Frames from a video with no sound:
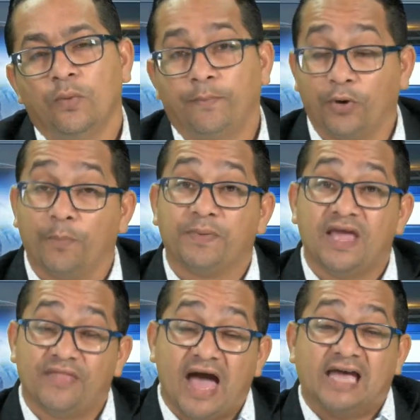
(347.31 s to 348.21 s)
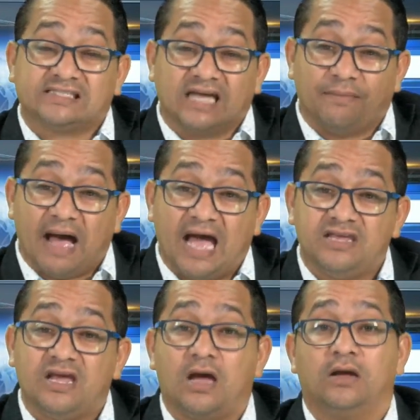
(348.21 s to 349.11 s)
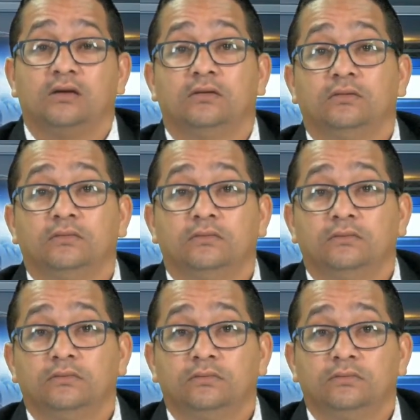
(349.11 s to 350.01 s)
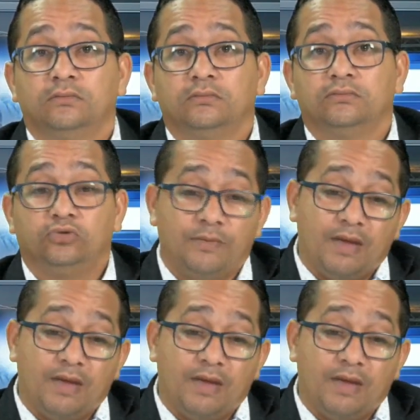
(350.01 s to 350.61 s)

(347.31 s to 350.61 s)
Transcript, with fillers: Propiedad de esa valla de